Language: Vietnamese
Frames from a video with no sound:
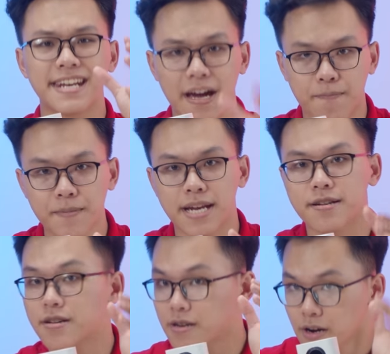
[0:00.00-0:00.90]
và đặc
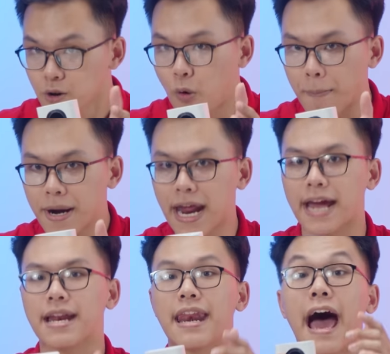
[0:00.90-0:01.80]
biệt đừng quên bước
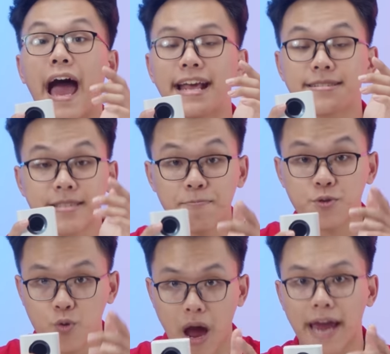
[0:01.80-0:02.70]
này là hãy
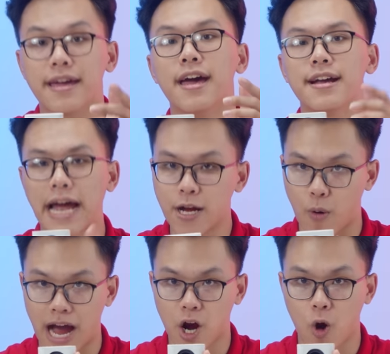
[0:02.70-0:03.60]
subscribe
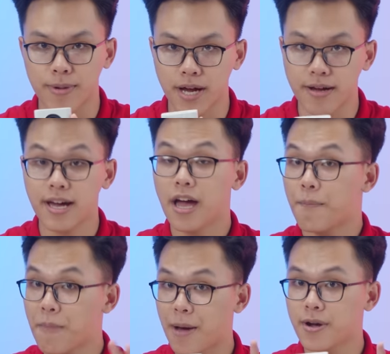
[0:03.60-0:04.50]
kênh của Hanoicom nhá.
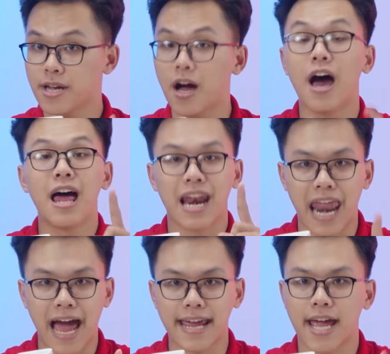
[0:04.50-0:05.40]
Ba bước nhá,
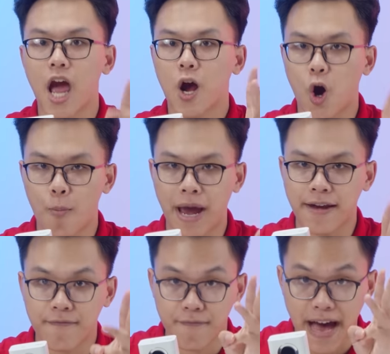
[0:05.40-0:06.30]
like,
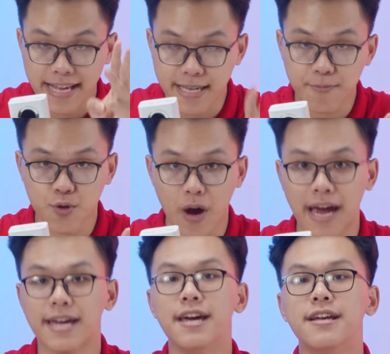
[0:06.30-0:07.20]
comment và
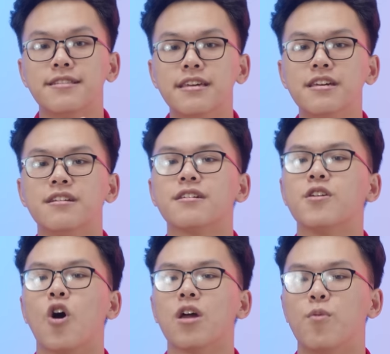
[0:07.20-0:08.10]
subscribe thì
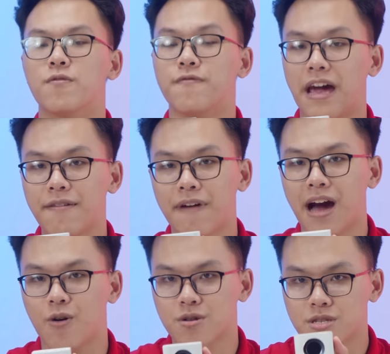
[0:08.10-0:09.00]
đó là một vé
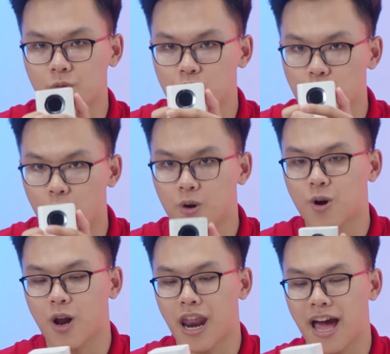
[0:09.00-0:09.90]
vào trong cuộc
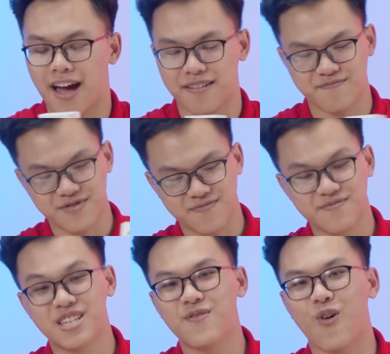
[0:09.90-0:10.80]
gọi là
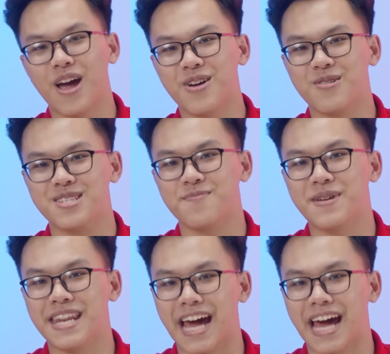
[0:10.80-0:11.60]
giveaway của chiếc